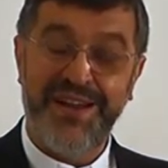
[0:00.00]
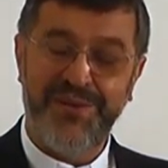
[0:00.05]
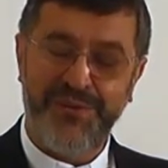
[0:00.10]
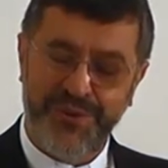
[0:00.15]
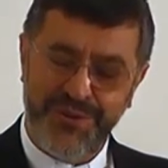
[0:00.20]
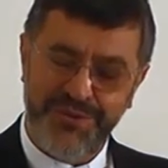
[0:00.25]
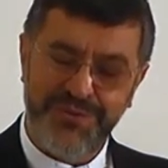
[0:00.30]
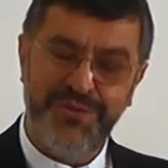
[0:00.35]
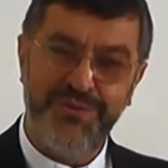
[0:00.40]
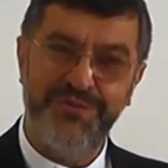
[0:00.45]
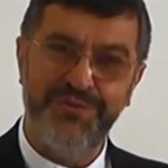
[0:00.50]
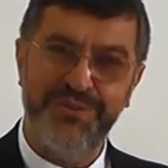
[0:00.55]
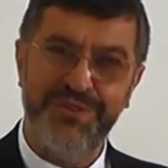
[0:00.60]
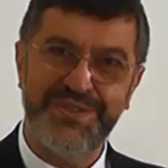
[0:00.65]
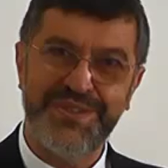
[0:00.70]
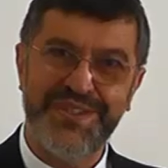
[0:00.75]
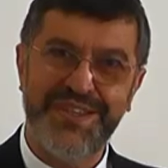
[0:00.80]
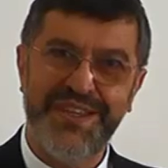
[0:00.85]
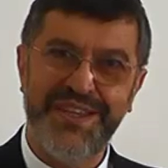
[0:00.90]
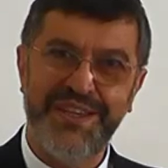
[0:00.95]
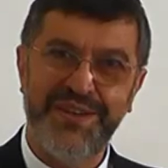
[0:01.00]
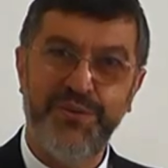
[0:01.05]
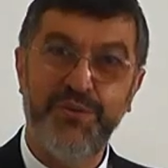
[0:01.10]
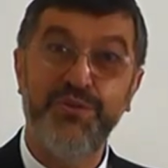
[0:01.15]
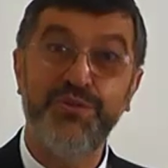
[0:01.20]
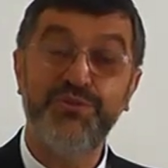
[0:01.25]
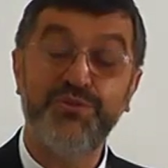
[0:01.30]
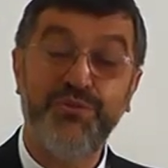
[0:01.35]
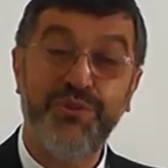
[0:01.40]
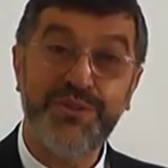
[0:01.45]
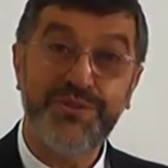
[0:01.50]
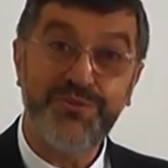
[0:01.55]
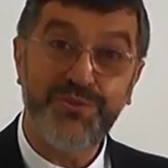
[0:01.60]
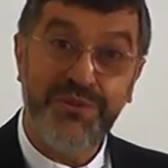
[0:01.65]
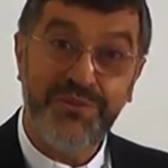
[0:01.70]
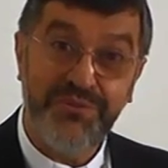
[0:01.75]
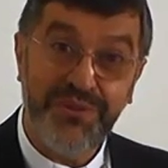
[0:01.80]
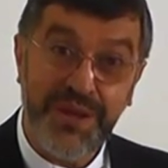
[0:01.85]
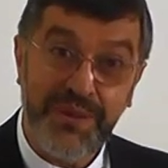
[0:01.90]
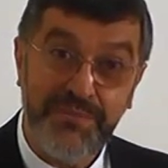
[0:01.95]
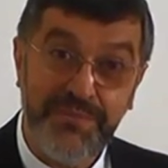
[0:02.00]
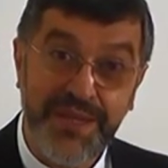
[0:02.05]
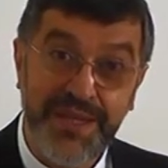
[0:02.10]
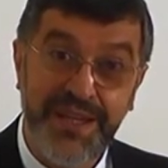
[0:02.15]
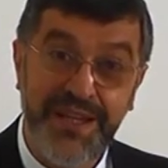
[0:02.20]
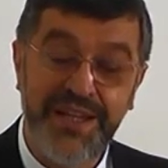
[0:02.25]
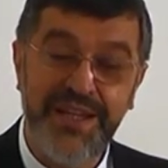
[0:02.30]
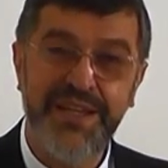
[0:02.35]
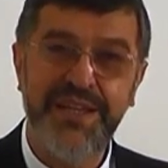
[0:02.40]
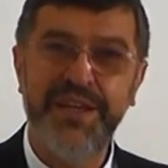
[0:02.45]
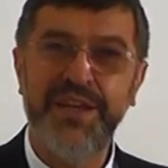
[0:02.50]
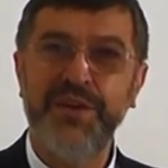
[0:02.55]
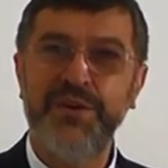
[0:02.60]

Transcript: Conto com você, conto com a sua família,